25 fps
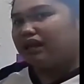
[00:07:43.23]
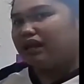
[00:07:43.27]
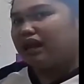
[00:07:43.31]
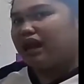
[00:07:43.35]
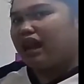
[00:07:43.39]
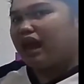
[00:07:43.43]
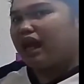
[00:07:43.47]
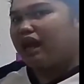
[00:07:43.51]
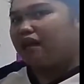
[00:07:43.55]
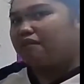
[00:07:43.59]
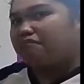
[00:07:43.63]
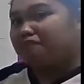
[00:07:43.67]

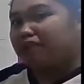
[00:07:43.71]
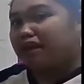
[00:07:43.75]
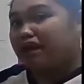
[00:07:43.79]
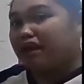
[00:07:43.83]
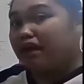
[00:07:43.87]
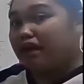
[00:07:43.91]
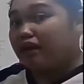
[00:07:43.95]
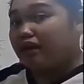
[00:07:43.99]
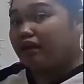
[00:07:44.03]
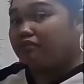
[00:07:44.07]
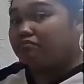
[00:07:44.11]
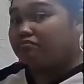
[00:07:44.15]
Kailangan
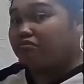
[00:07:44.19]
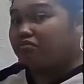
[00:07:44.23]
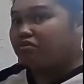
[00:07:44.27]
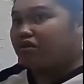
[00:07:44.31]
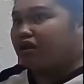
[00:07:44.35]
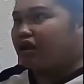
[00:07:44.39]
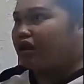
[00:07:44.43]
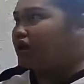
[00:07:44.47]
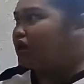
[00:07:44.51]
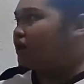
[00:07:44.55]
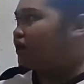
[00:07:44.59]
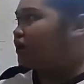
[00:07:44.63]
bayaran
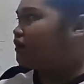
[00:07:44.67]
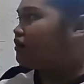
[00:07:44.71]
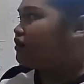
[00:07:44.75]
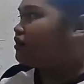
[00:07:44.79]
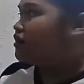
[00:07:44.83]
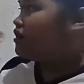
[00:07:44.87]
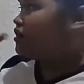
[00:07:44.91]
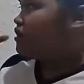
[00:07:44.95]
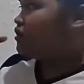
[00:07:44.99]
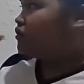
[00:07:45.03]
muna agad.